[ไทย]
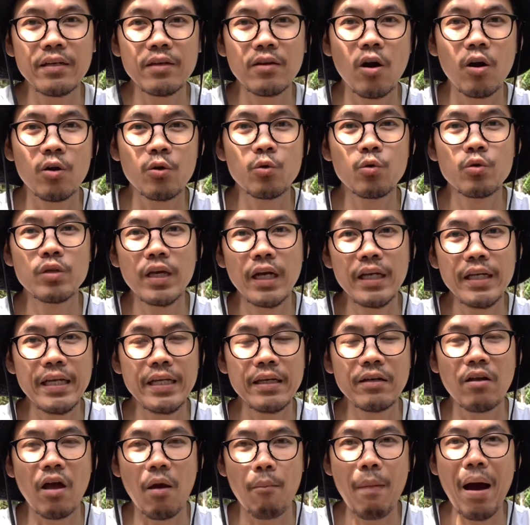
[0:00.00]
ขอดูเนื้อดิน
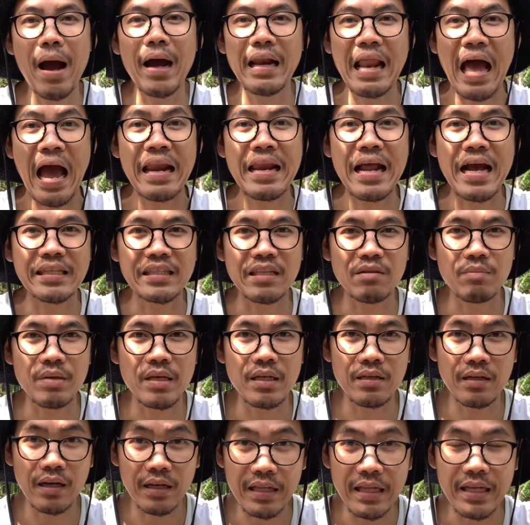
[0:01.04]
หน่อยบางร้านอาจจะมี
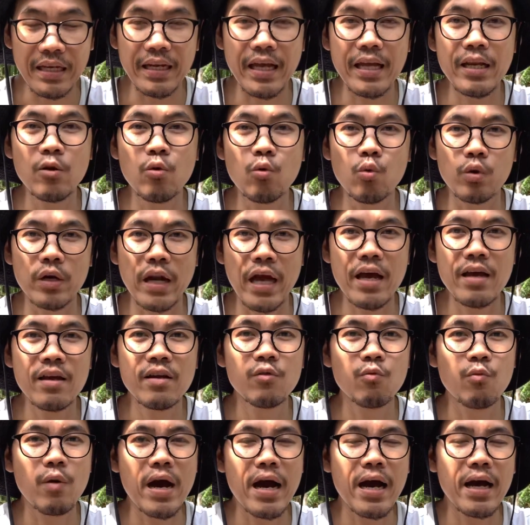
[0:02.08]
เนื้อดินให้ดูนะ
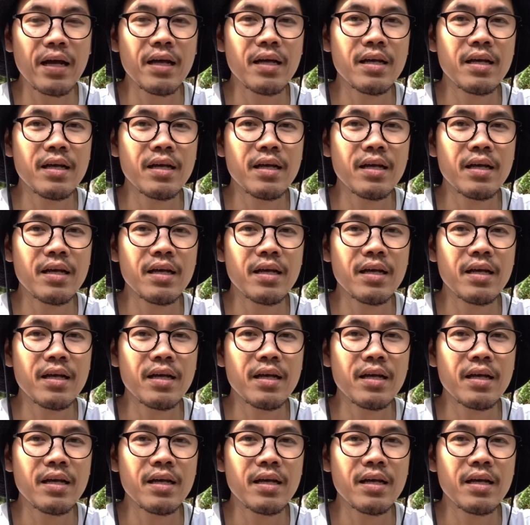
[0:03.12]
ว่า